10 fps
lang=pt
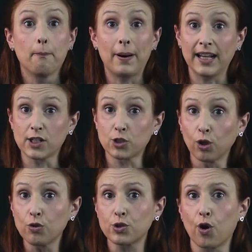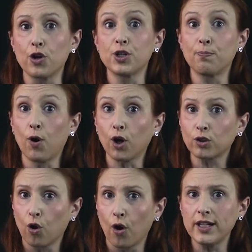para soluções de
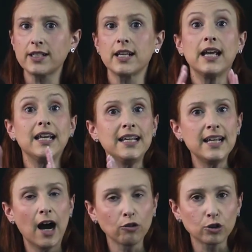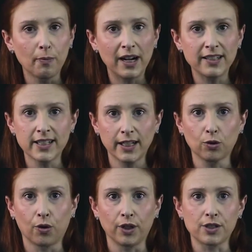portões e
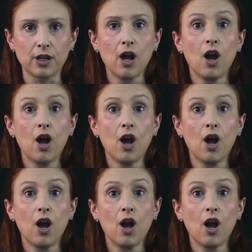automatizadores,